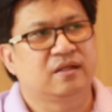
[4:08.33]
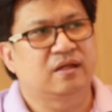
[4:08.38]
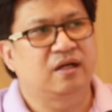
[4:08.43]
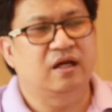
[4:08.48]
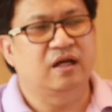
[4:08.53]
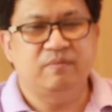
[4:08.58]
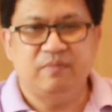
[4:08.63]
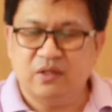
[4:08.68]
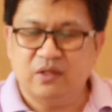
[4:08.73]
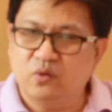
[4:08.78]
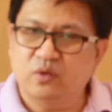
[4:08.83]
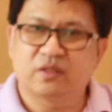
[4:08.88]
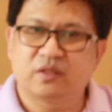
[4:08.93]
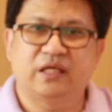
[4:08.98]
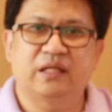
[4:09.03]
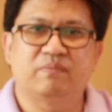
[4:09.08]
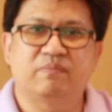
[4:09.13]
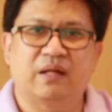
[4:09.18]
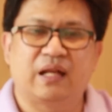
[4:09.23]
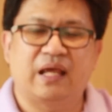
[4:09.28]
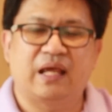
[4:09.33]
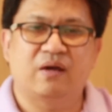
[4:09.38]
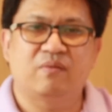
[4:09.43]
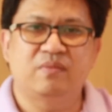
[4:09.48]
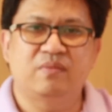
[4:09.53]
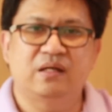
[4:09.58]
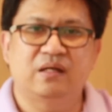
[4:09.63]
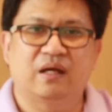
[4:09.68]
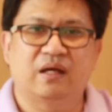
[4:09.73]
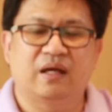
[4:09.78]
เคยมีคนคิดมาแล้ว
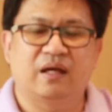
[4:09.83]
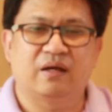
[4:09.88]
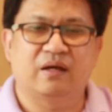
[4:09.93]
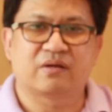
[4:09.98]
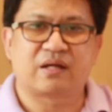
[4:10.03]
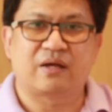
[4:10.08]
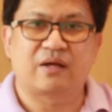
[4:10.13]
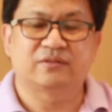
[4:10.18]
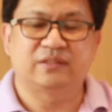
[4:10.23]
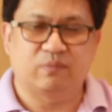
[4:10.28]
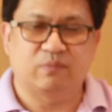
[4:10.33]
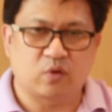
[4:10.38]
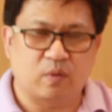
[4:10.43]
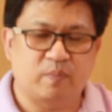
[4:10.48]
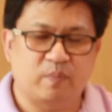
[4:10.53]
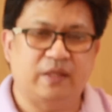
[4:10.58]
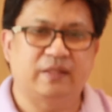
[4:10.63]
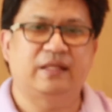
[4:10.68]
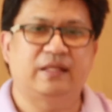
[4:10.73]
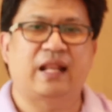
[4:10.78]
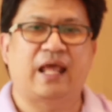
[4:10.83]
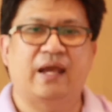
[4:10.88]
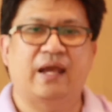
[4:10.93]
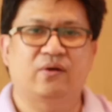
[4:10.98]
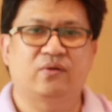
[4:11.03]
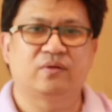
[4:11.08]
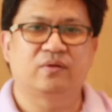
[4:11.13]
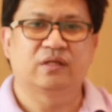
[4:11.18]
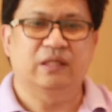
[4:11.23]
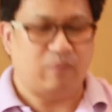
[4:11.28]
เมื่อราวสิบกว่าปีที่แล้ว
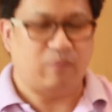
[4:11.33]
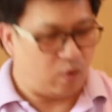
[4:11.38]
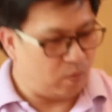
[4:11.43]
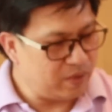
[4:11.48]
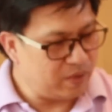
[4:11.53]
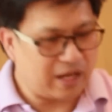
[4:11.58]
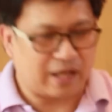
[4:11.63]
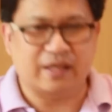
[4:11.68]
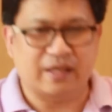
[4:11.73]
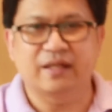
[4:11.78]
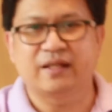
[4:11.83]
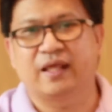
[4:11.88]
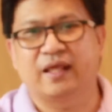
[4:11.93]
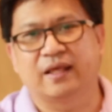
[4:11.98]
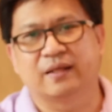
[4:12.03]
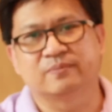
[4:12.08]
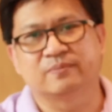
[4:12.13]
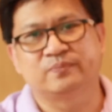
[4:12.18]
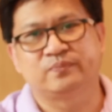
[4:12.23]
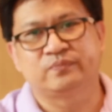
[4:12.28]
คือผมไม่แหละคิดเอง